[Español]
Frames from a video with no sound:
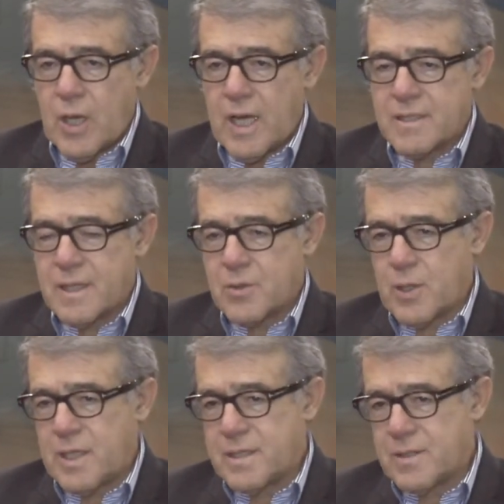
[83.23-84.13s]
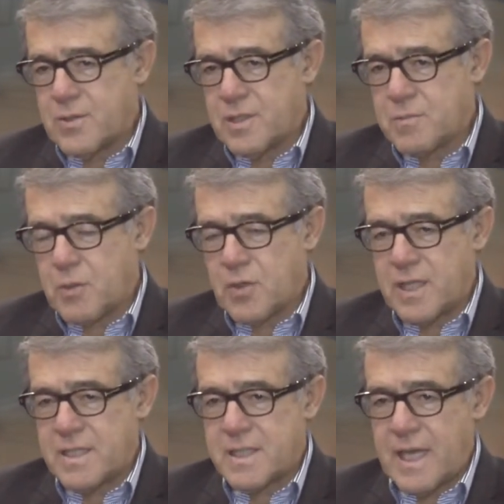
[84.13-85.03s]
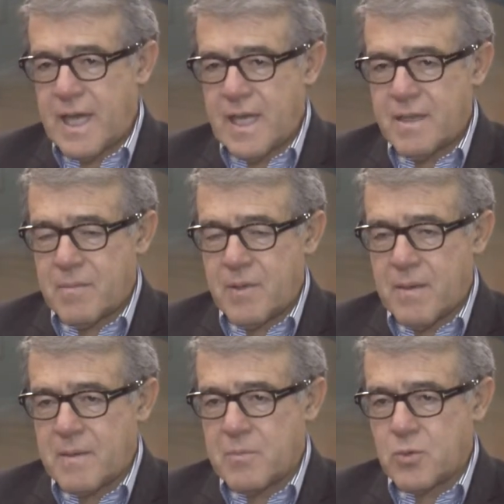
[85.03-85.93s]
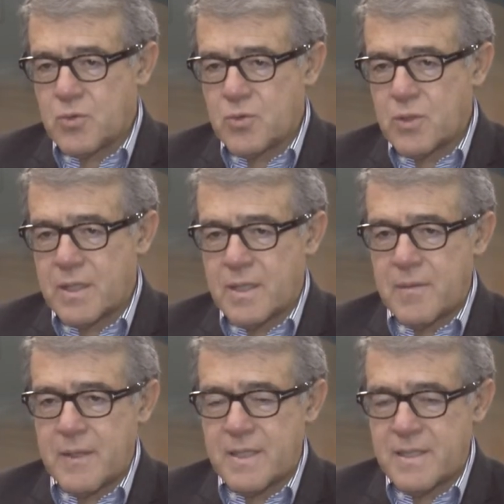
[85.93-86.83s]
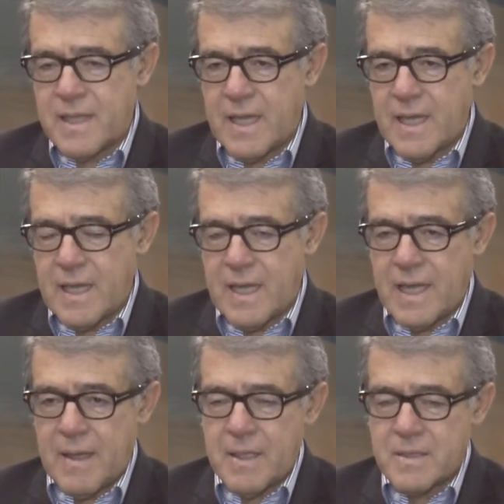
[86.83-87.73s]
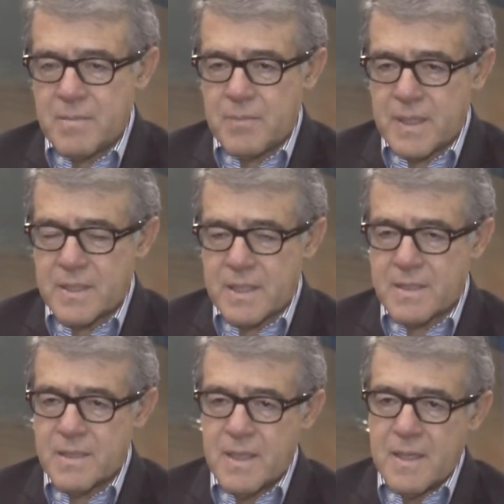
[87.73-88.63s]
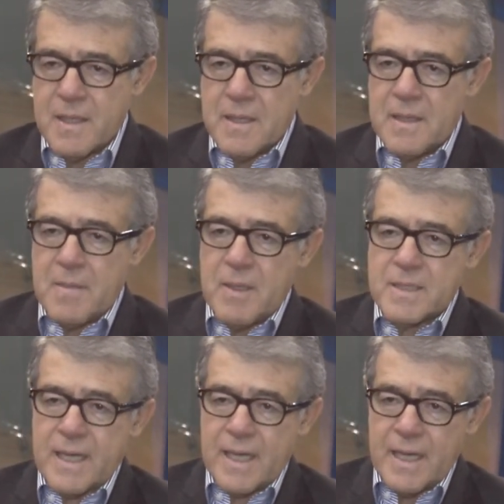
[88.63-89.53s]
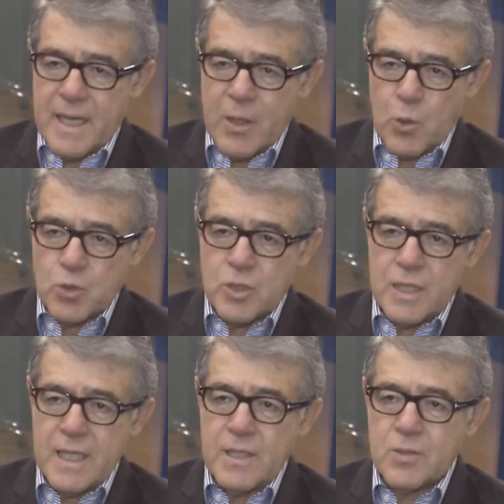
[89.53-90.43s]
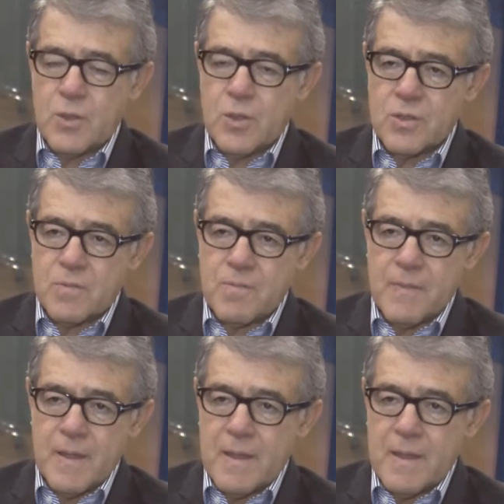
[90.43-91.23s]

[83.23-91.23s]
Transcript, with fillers: las actualizaciones por disquete, enviábamos a través de las empresas de mensajería los discos. No había nada